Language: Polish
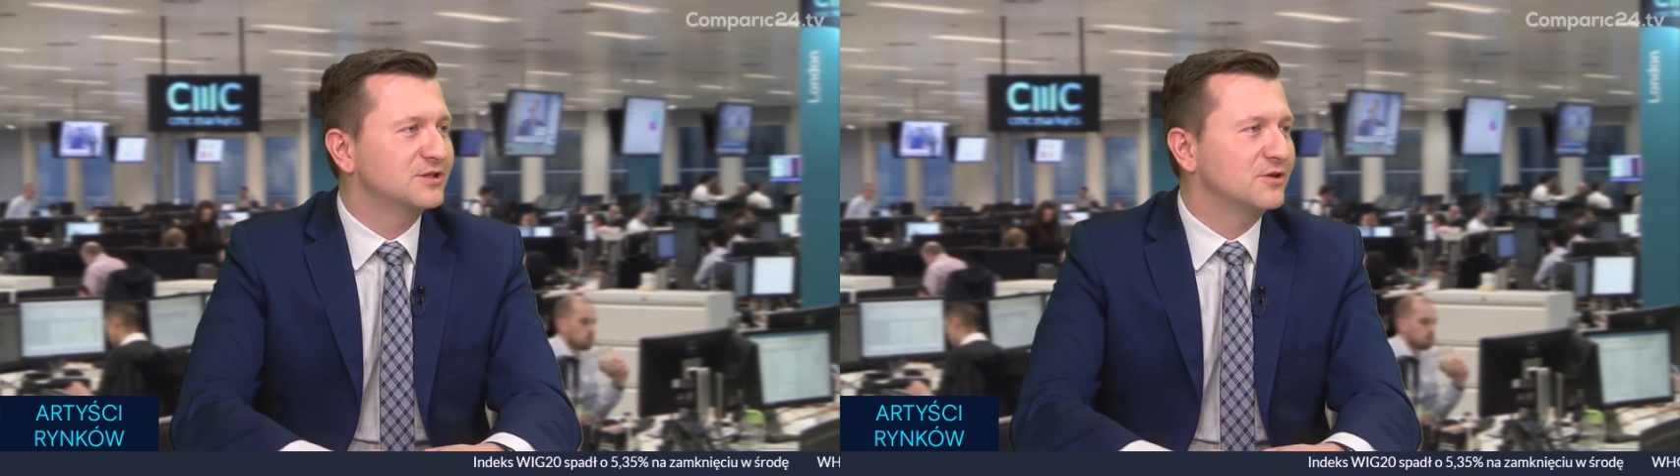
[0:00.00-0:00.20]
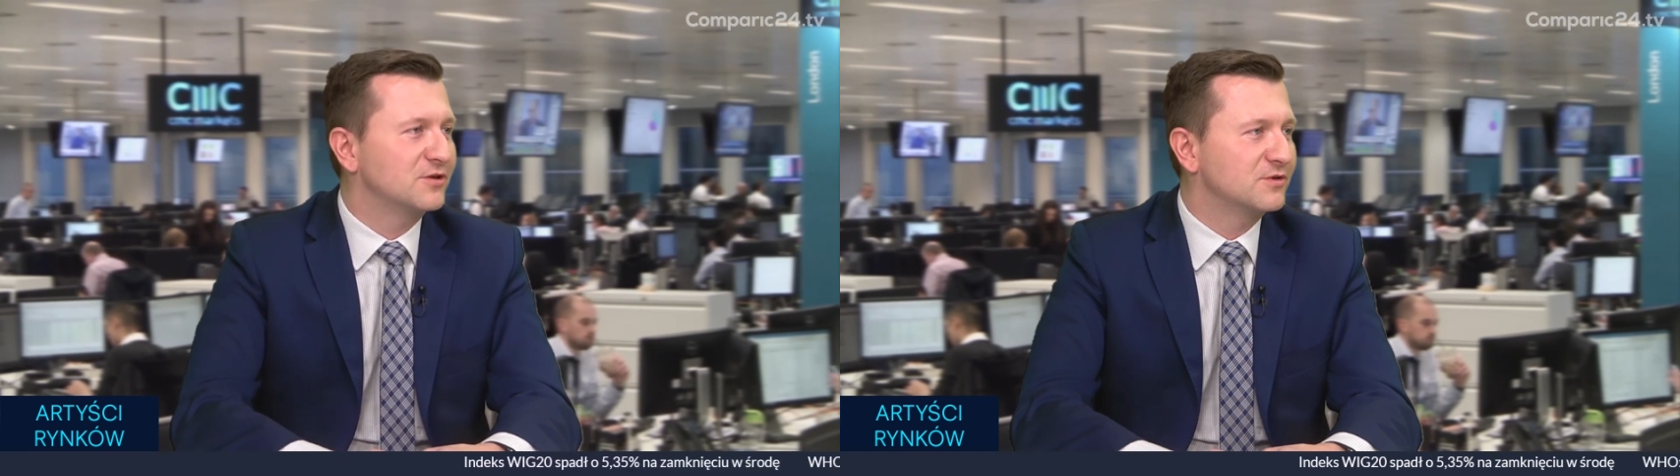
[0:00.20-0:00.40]

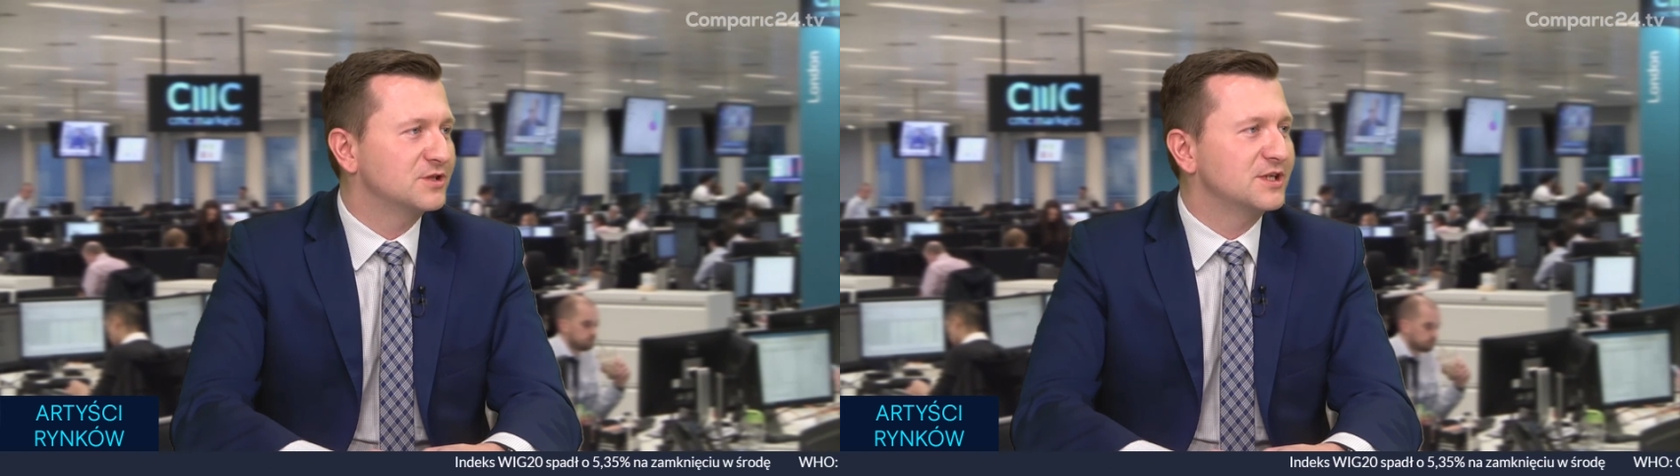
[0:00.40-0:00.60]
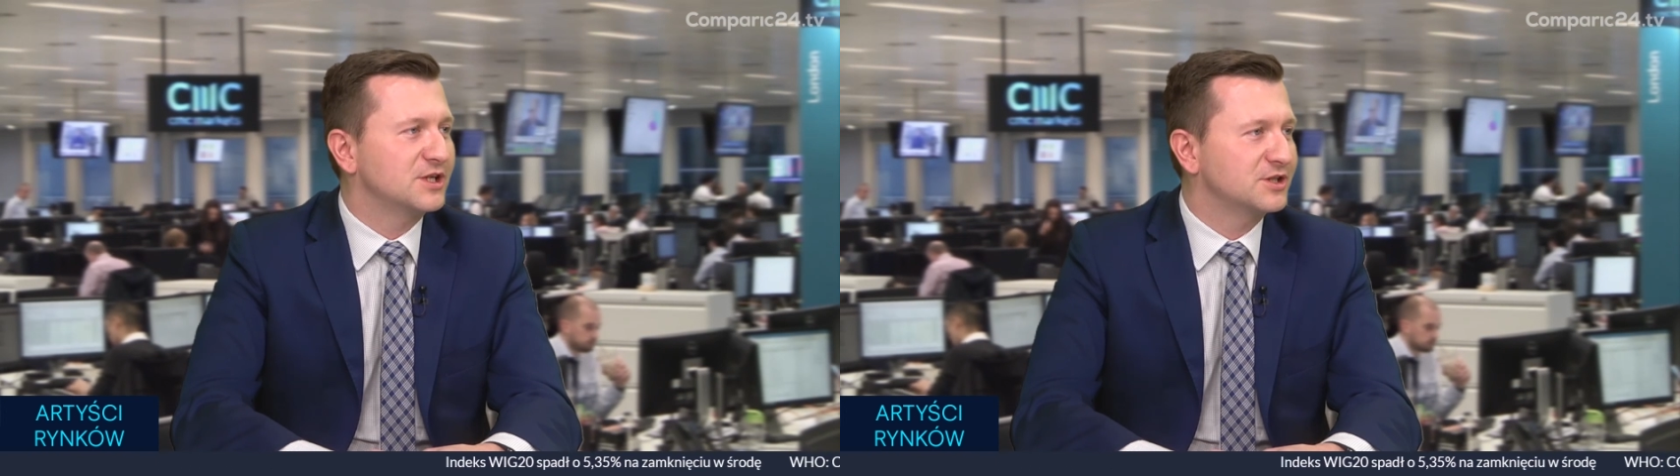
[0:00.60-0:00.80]

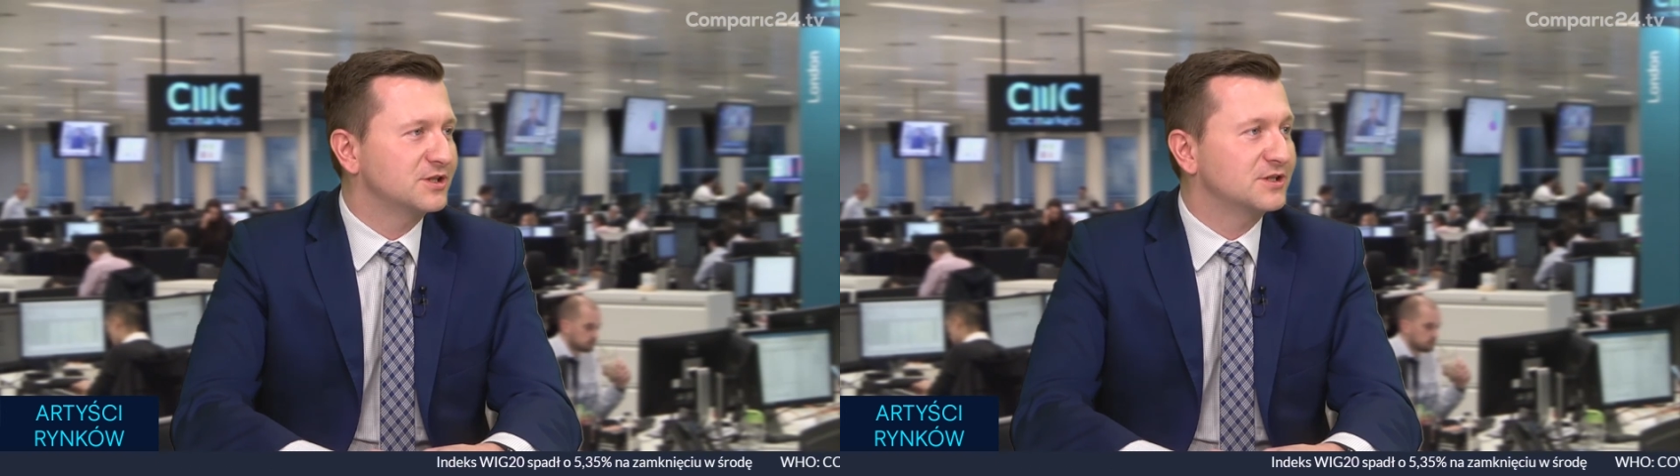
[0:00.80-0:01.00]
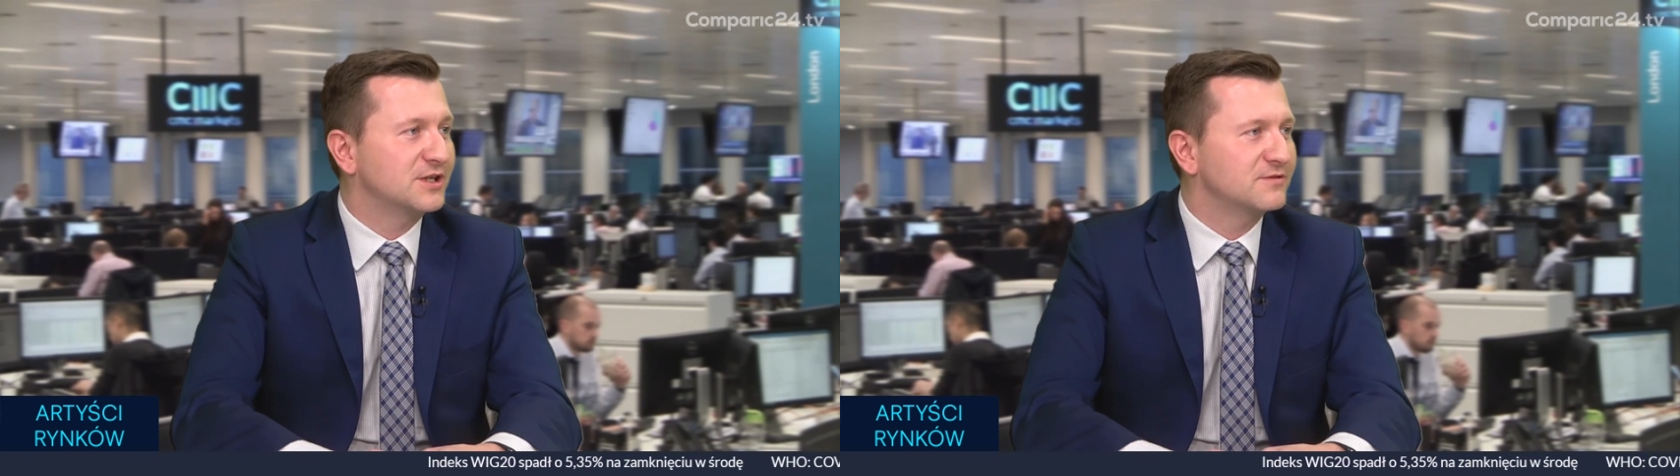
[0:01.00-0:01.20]
odwrócenia się
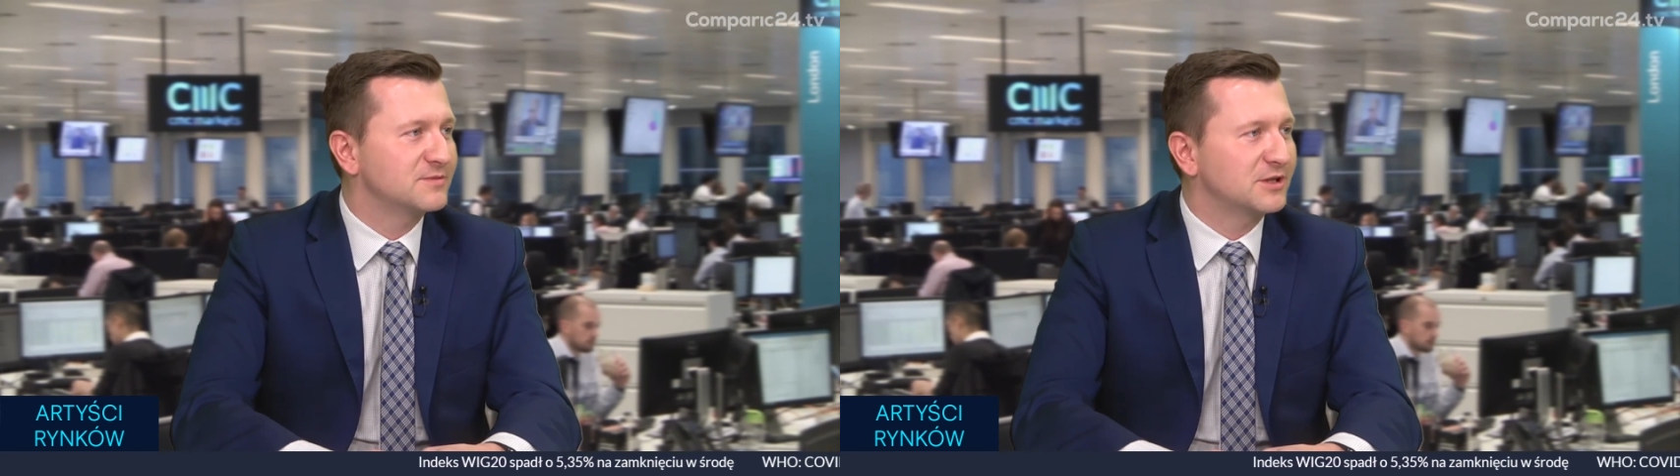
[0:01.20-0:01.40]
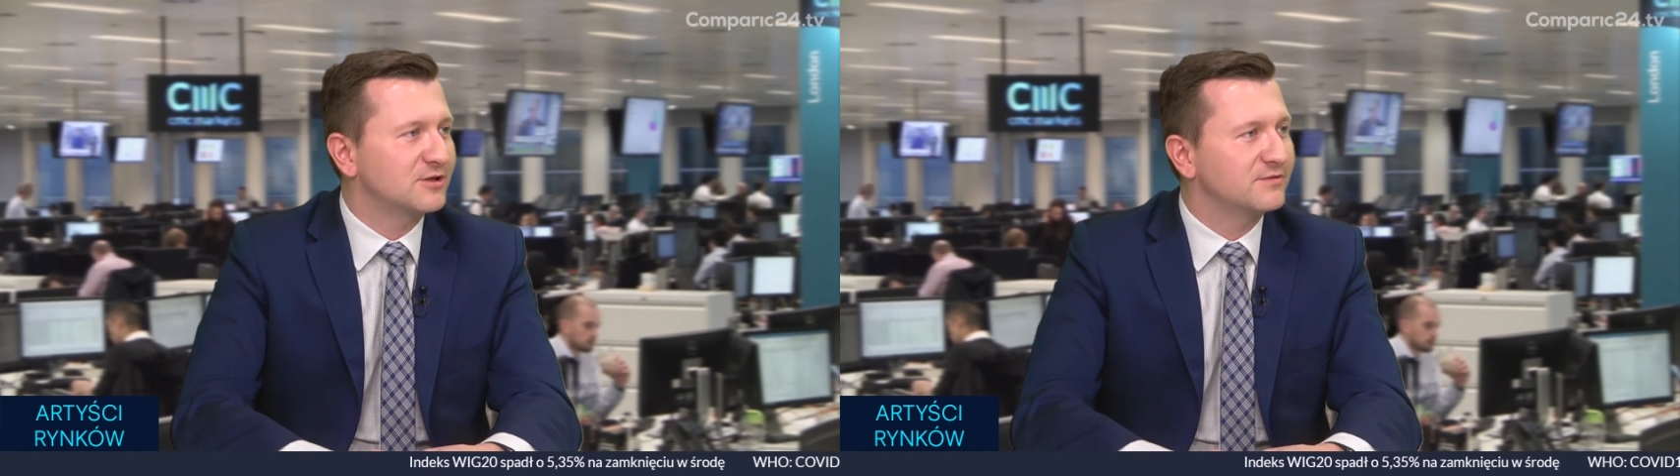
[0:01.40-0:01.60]
tych trendów
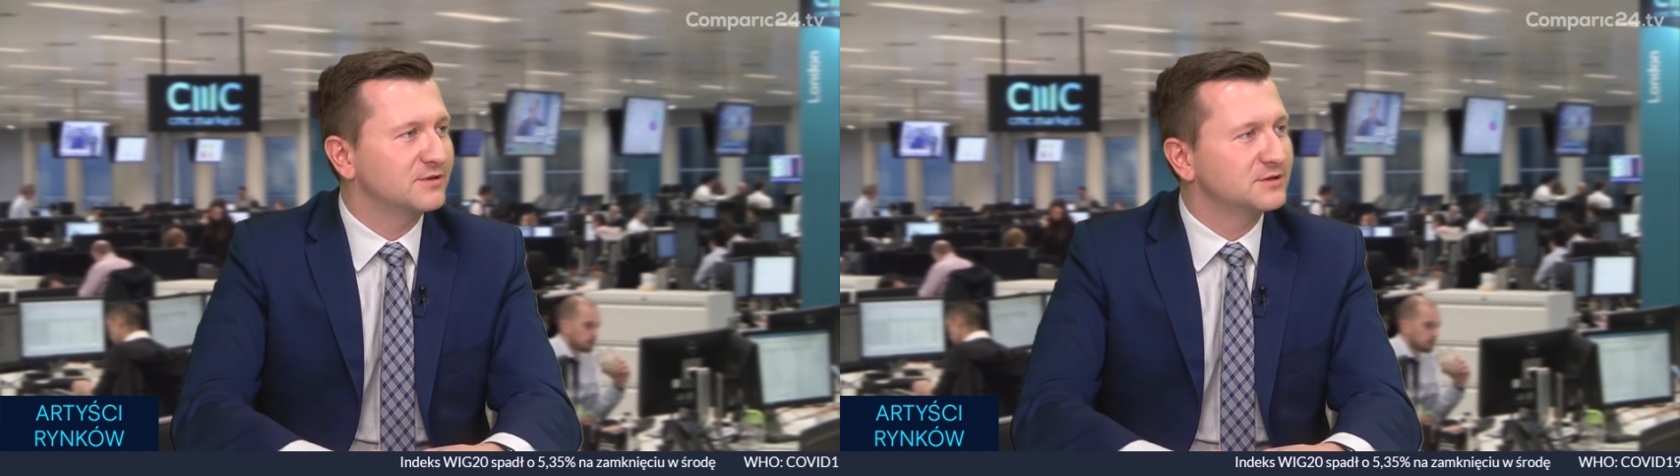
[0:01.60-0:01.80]
spadkowych.